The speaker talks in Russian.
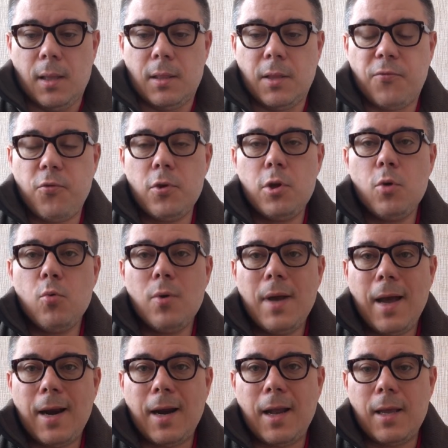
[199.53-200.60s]
На фоне
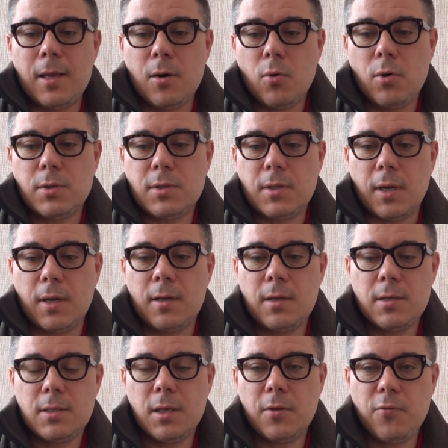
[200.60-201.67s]
угара и роста
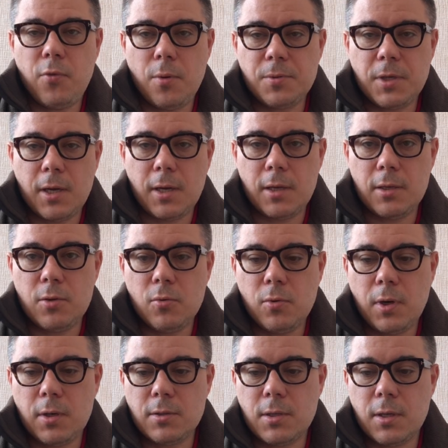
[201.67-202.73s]
ксенофобских
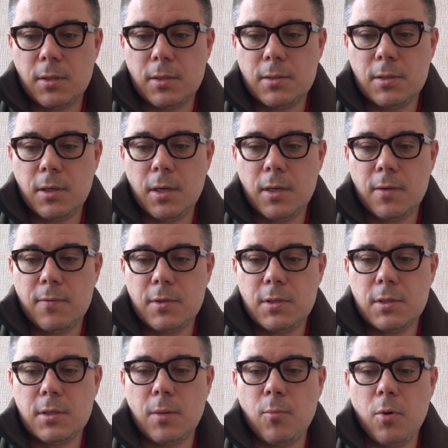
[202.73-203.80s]
антиукраинских настроений в
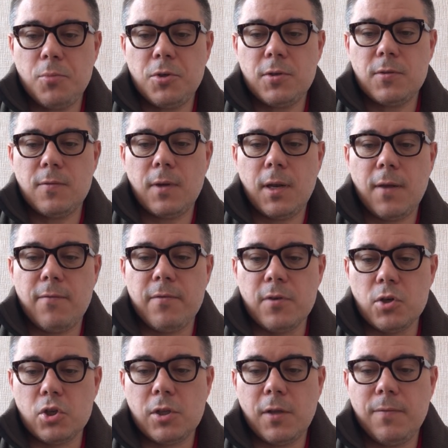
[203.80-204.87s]
российском обществе она
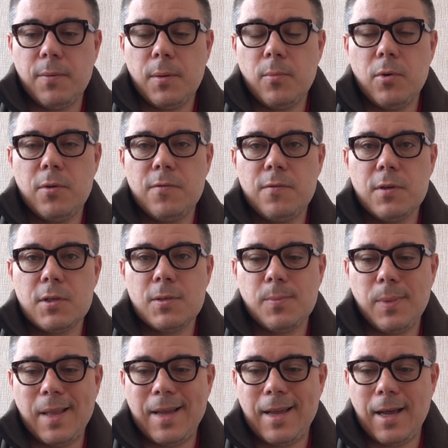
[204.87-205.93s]
вышла в прямой эфир с
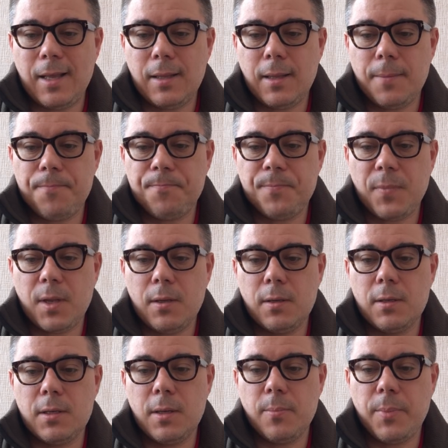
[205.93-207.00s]
плакатом,
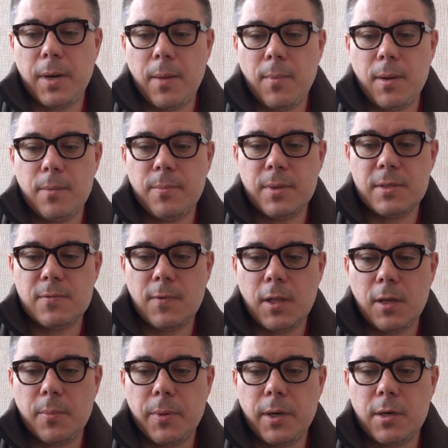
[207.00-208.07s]
где прямо
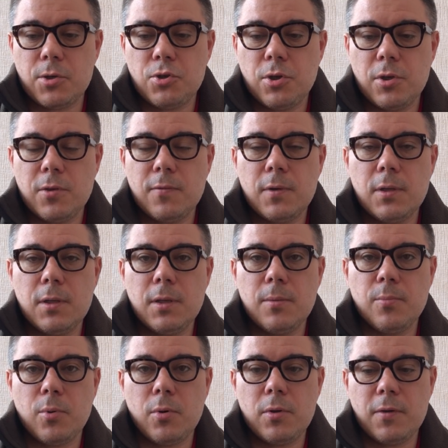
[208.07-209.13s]
призвала к прекращению войны
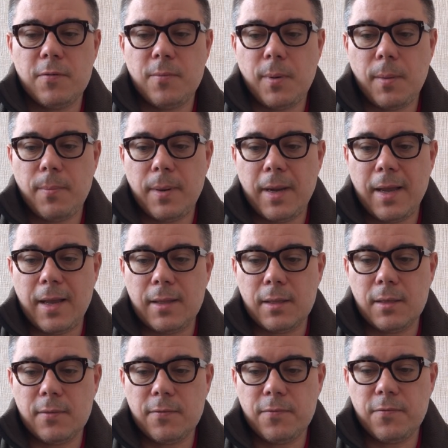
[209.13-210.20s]
против
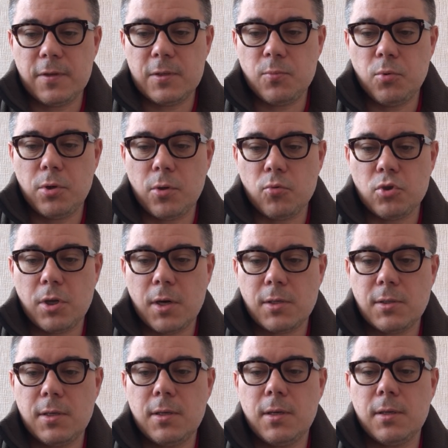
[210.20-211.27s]
пропаганды. В Фейсбуке уже
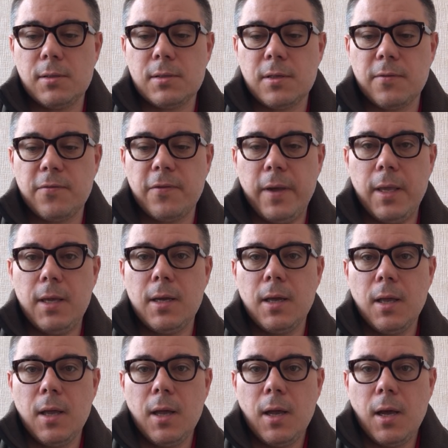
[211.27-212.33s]
разлетелся фейк
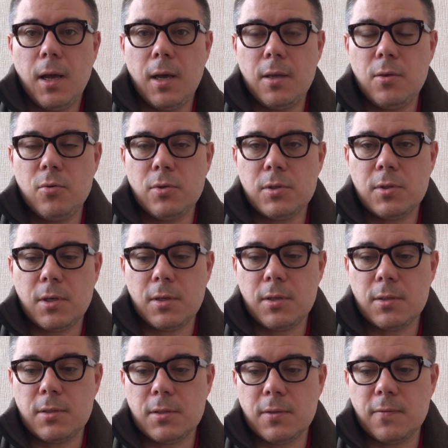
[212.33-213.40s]
о ее
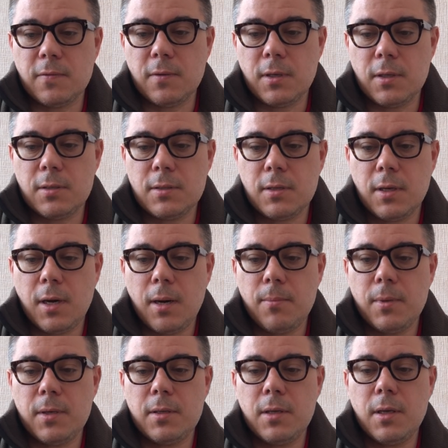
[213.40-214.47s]
странице в
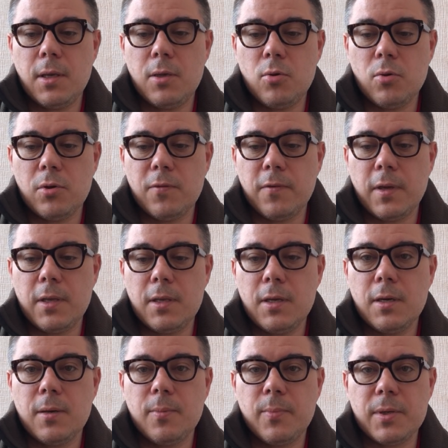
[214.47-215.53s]
Инстаграм, где ее
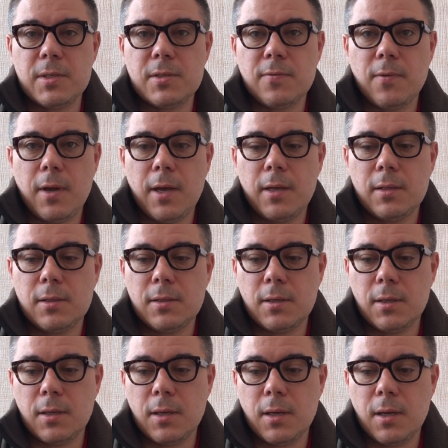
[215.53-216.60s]
двойник призывает к
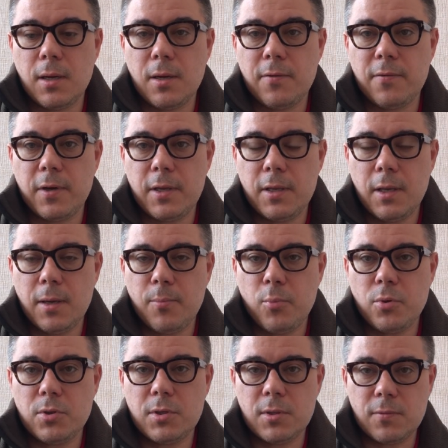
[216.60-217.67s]
э, войне,
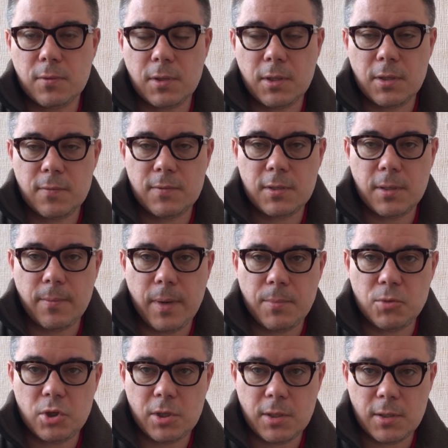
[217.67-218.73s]
постит вот эти все
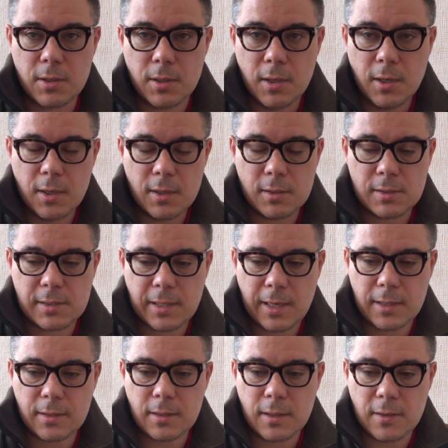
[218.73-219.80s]
мемчики
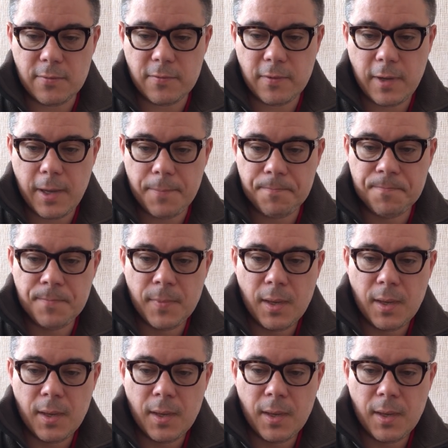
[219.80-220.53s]
Z и V.